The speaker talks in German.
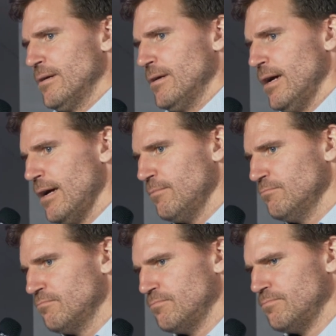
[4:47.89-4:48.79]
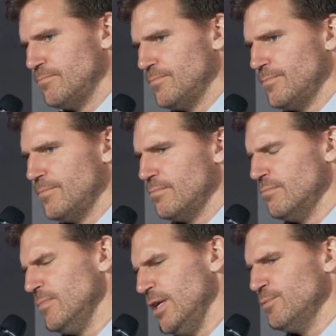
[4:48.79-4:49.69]
Ähm,
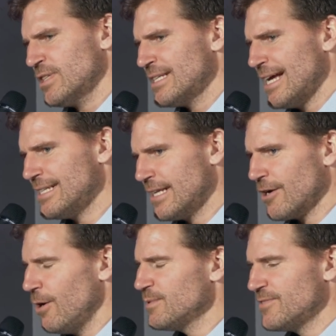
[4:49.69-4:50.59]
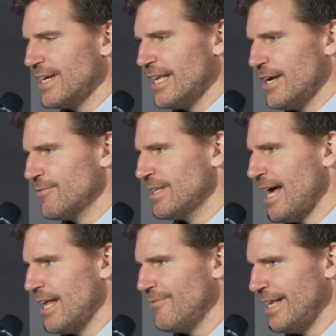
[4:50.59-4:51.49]
ich muss das ehrlich sagen, da kommt es wirklich auf den
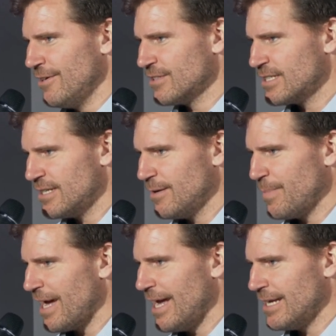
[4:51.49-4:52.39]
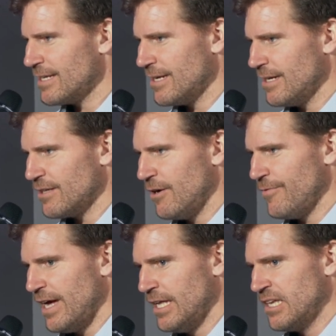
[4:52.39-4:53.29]
Anwendungsbereich äh,
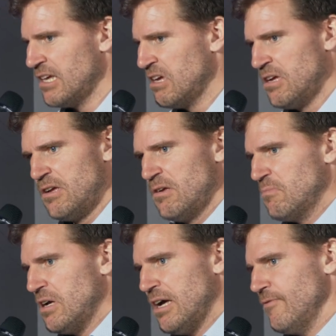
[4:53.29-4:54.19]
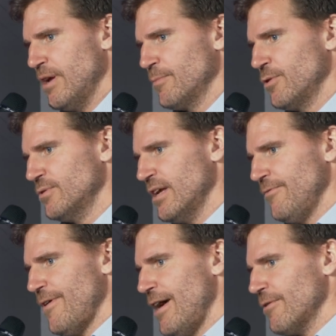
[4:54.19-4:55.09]
drauf an. Äh, wir haben gute
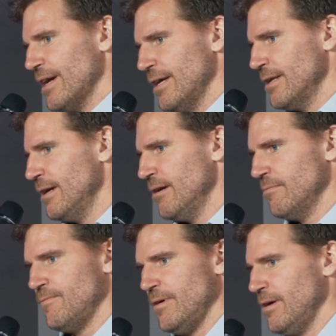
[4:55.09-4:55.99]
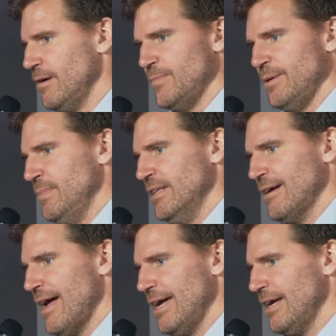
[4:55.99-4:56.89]
Erfahrungen äh, äh, mit dem
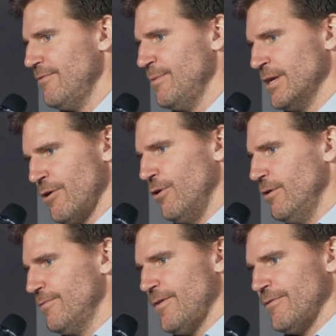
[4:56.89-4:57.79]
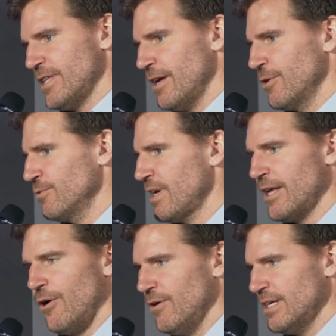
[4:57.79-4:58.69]
i3, mit dem Golf, aber der Hyundai
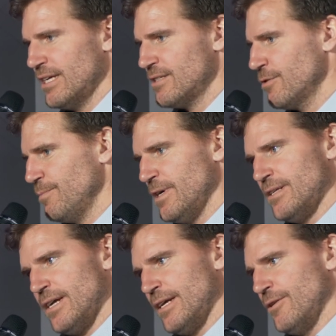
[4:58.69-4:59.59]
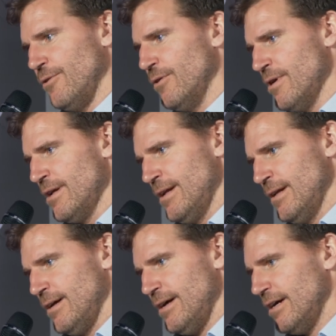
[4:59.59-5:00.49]
Ioniq ist super, der Renault,
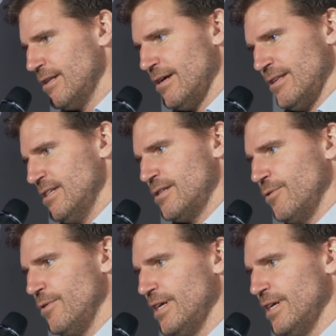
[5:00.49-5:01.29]
der, der Zoe.